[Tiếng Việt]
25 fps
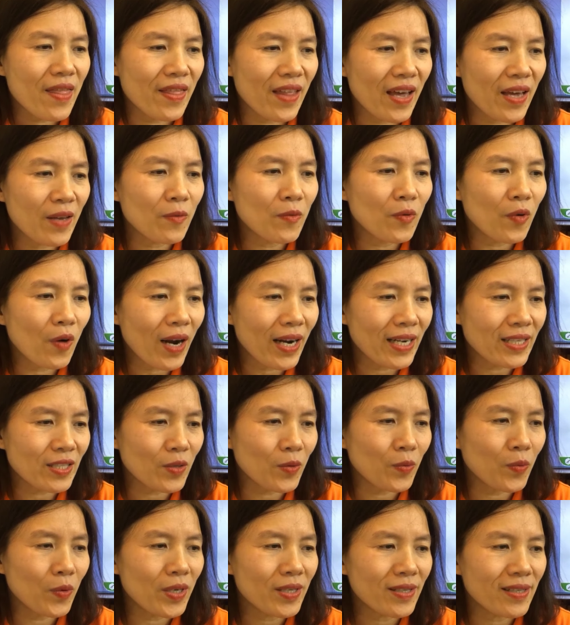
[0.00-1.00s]
Then write
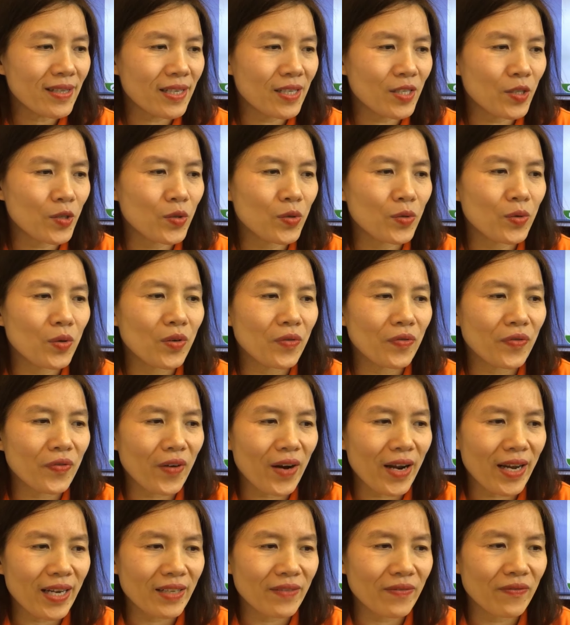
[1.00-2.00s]
wishes to your
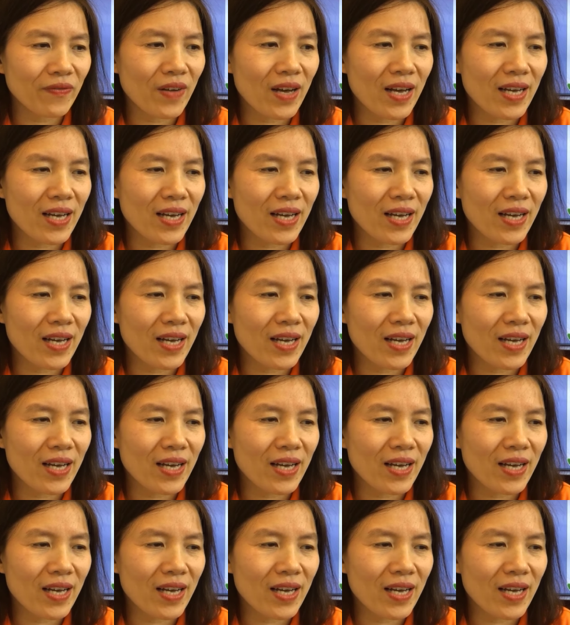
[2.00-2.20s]
friend